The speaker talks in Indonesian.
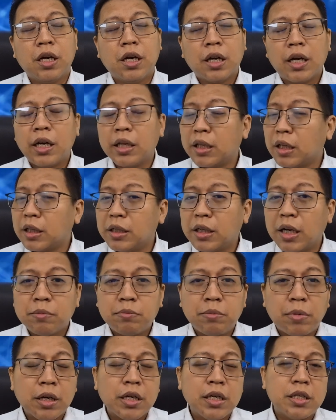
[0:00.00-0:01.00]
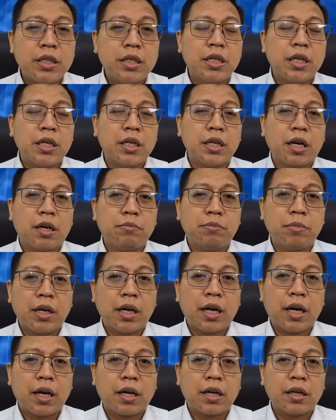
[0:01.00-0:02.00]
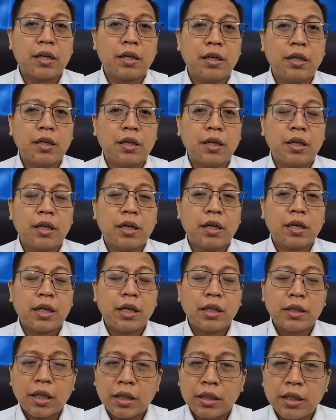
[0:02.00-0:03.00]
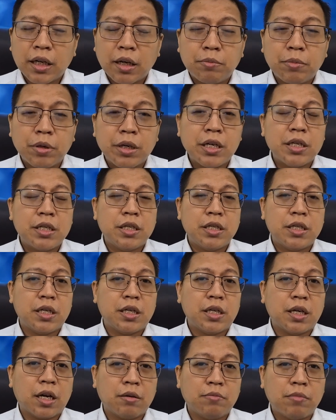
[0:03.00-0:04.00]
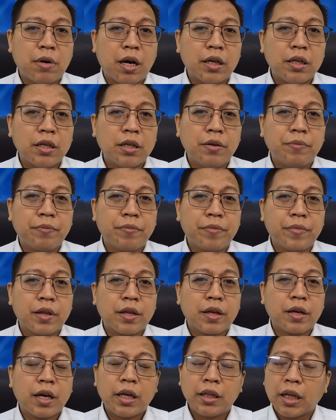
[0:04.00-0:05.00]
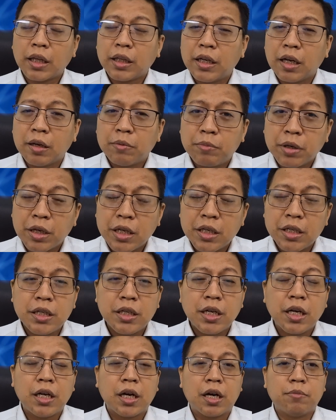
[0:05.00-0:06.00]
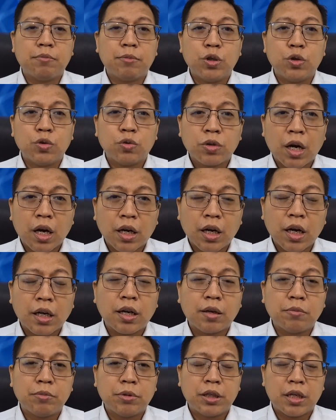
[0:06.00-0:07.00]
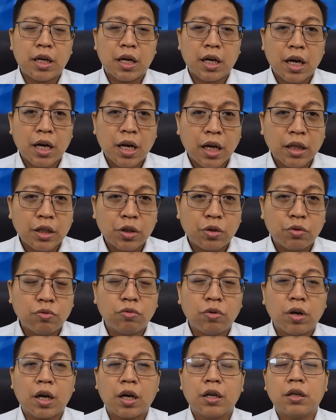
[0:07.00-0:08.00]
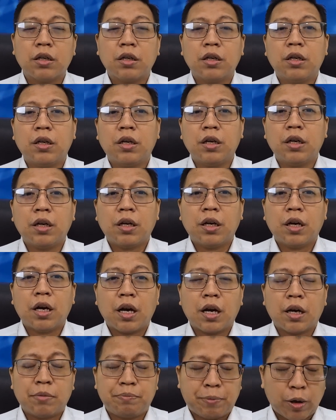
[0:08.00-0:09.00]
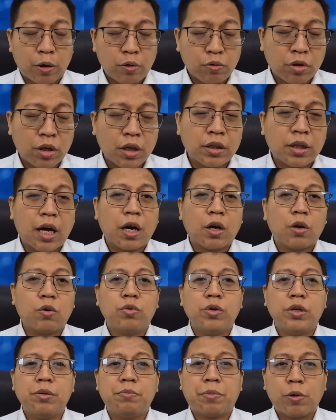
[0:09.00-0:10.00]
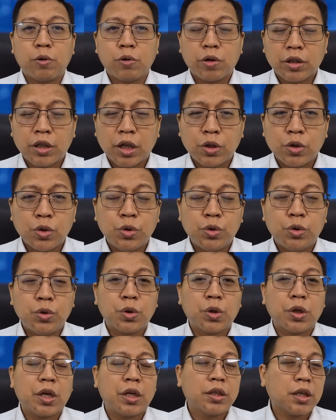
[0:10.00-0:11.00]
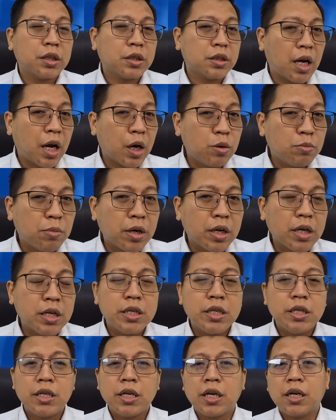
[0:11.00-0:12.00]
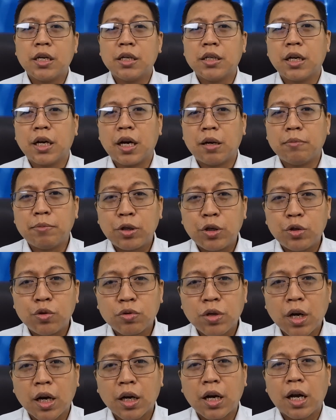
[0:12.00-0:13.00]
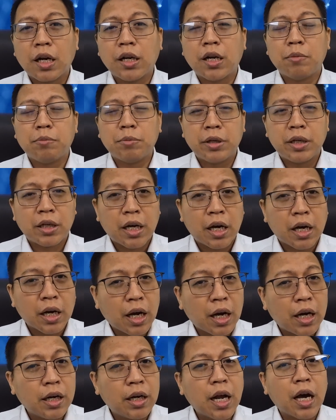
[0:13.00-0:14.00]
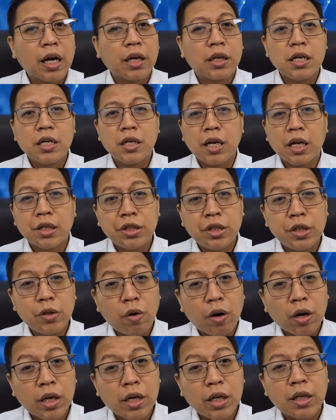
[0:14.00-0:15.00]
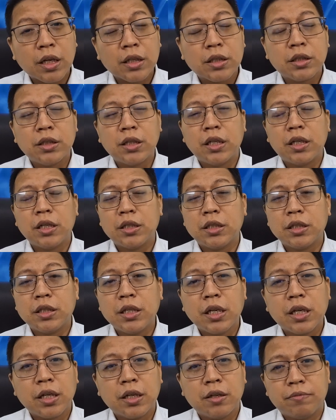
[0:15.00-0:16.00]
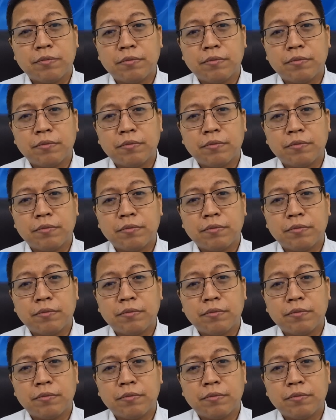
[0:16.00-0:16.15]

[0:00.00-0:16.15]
Kita tidak mengisinya dengan benar, kita tidak mengisinya dengan baik kita tidak mengisinya dengan menyukakan dan menyenangkan hati Tuhan. Perlu kita akui, perlu kita jujur, kita selalu mengisinya dengan menyukakan dan menyenangkan daging dan jiwa kita sendiri-sendiri.